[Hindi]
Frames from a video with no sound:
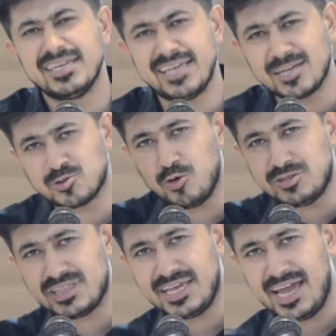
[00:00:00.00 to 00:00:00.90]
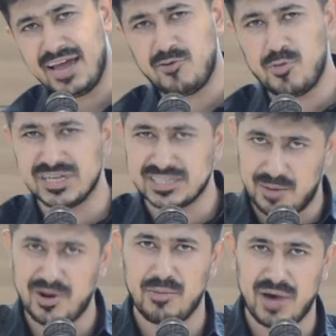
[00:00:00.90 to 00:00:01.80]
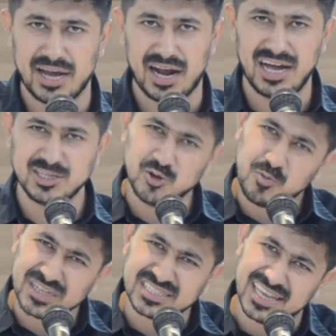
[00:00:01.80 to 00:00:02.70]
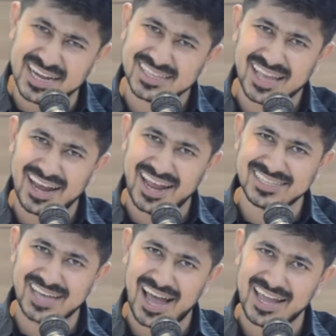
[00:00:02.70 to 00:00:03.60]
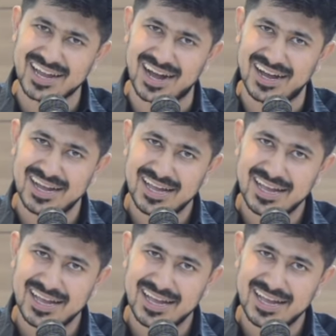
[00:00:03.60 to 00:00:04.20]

क्या सोचते हैं वो मजहब हमारा यू बस देखता रह जाएगा